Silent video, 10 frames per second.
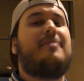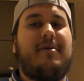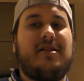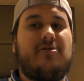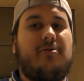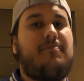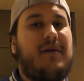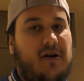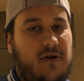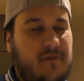me meto,
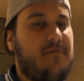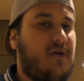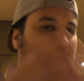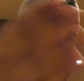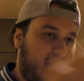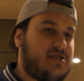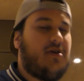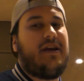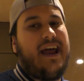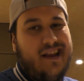pero como he
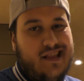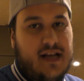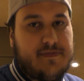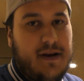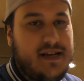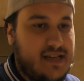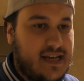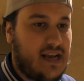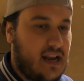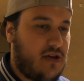dicho, Narita Express, que
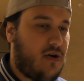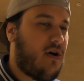es el que yo